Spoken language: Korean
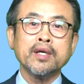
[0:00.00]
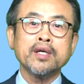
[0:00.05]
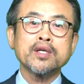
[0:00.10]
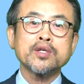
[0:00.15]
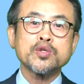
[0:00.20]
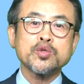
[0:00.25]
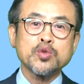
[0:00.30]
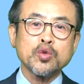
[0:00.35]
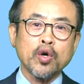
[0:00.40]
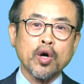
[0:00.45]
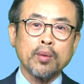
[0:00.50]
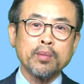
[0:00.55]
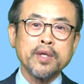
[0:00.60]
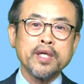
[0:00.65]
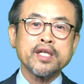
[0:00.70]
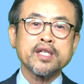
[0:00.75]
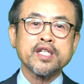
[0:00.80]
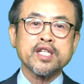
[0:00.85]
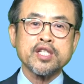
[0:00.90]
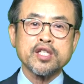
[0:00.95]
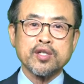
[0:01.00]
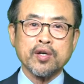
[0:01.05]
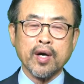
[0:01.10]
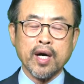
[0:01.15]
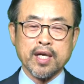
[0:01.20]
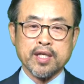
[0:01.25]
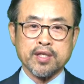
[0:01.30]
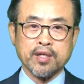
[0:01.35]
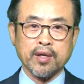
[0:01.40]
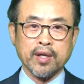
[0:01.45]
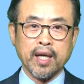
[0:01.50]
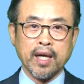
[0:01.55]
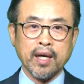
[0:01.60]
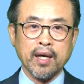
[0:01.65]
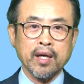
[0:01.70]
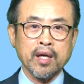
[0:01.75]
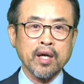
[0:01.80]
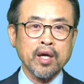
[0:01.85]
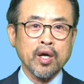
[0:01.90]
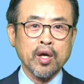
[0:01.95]
수업을 신청하시거나
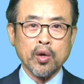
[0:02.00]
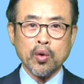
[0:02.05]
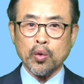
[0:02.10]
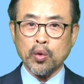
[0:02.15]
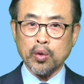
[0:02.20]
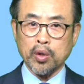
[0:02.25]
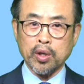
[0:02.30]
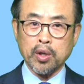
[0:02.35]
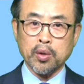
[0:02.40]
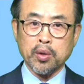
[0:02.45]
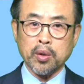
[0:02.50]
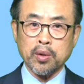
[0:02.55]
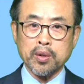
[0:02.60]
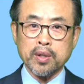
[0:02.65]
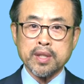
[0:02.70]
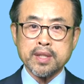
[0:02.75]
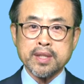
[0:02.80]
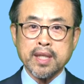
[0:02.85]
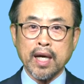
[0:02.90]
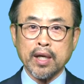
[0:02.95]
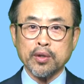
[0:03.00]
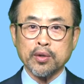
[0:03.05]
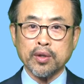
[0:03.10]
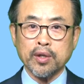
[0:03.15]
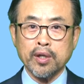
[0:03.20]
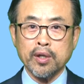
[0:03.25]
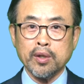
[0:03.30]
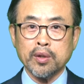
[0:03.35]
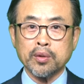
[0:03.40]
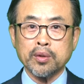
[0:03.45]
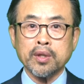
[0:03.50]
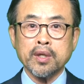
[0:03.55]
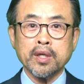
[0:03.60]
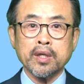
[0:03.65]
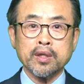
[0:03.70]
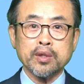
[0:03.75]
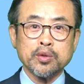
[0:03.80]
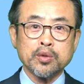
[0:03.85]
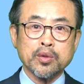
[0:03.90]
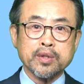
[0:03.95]

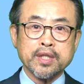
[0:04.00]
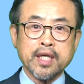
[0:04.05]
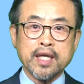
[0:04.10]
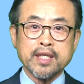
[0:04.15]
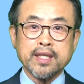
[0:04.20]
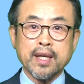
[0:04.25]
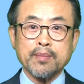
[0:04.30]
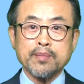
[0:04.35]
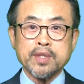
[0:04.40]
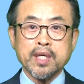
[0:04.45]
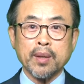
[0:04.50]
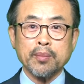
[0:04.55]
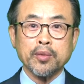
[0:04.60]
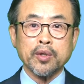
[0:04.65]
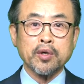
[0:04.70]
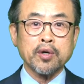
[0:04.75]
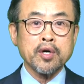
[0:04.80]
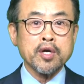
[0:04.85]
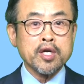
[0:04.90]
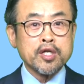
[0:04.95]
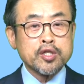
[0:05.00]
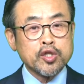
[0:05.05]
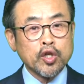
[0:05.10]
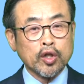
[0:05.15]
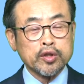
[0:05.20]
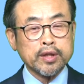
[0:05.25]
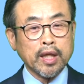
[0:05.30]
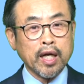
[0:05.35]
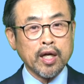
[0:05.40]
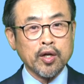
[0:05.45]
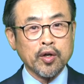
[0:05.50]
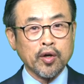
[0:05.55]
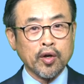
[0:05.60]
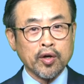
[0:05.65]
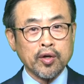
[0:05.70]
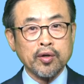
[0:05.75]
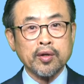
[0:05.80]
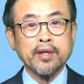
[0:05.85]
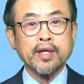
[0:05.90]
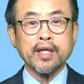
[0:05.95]
010-4616-6433으로 전화를
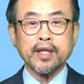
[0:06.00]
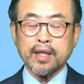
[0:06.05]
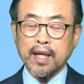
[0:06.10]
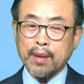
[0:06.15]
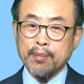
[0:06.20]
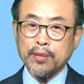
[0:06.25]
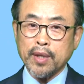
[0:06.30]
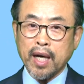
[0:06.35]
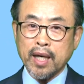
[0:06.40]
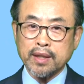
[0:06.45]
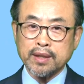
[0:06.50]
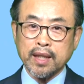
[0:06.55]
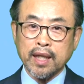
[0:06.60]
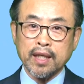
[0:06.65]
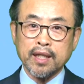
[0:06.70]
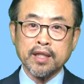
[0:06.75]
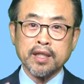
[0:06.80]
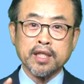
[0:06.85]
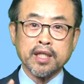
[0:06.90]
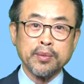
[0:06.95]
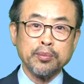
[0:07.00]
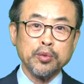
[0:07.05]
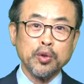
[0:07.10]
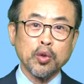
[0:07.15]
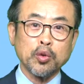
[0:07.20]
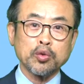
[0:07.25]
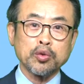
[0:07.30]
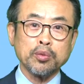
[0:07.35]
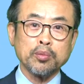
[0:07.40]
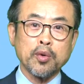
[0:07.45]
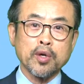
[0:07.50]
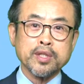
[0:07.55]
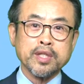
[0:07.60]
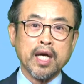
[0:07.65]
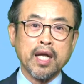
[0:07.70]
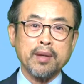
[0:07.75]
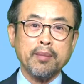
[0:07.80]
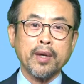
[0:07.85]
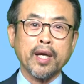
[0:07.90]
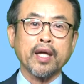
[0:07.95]
걸어 담당자인 김용국
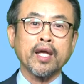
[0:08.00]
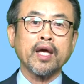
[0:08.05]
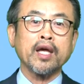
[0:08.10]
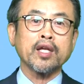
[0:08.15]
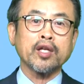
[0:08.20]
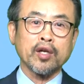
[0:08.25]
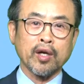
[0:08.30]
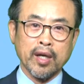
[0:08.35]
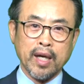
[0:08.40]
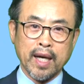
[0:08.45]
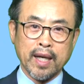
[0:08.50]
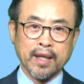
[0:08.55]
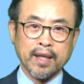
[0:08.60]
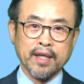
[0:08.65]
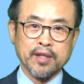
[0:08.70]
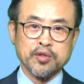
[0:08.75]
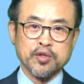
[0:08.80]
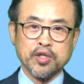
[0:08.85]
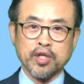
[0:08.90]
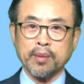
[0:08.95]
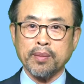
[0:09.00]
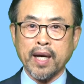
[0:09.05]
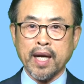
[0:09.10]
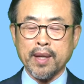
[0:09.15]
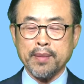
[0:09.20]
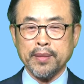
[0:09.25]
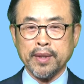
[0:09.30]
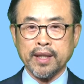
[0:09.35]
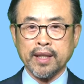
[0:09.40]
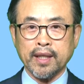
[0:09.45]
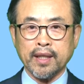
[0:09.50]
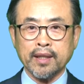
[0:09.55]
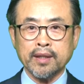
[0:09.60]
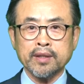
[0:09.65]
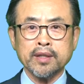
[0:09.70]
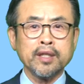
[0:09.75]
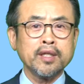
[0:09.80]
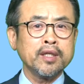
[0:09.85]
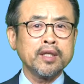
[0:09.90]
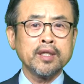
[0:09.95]
목사님에게 연락해 주시기 바랍니다.
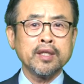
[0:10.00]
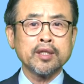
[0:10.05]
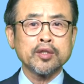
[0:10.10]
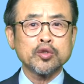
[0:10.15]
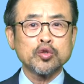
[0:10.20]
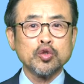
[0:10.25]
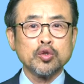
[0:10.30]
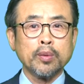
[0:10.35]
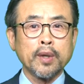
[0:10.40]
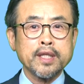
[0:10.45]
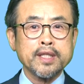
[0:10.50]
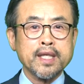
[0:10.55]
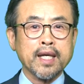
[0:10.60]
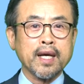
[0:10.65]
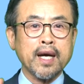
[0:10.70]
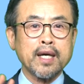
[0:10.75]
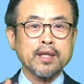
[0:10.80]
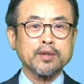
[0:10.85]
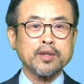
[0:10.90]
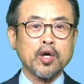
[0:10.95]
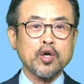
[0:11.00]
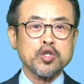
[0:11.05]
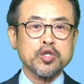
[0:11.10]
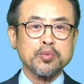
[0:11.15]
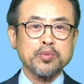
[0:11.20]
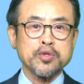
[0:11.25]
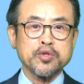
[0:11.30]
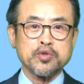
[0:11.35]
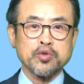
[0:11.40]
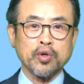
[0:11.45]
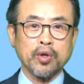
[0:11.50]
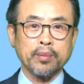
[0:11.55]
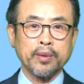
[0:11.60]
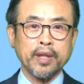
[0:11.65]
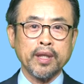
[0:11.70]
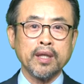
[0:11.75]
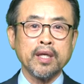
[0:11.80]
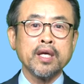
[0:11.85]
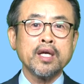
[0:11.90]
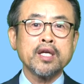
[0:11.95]
두 번째 강조하고 싶은
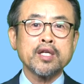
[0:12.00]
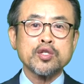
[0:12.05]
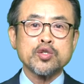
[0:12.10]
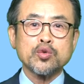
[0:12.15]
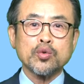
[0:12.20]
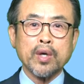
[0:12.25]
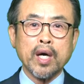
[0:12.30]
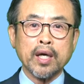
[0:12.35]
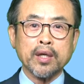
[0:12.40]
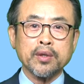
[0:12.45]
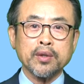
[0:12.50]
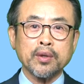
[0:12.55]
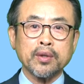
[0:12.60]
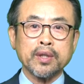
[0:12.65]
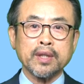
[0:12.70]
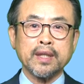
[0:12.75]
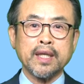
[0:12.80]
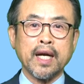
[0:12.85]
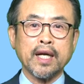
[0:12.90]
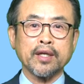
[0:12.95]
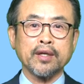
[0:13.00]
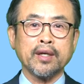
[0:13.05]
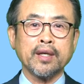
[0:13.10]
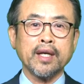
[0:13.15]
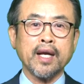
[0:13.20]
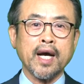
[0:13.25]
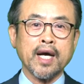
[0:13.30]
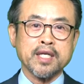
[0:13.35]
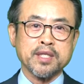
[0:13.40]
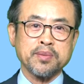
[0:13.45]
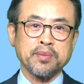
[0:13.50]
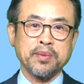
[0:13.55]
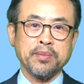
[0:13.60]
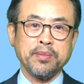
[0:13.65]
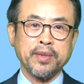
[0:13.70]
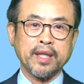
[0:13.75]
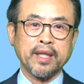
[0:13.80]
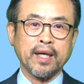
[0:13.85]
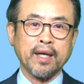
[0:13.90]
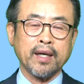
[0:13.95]
수업은 중학교 1학년
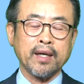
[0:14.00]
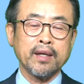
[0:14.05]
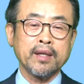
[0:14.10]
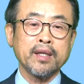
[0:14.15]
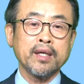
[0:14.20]
학습입니다.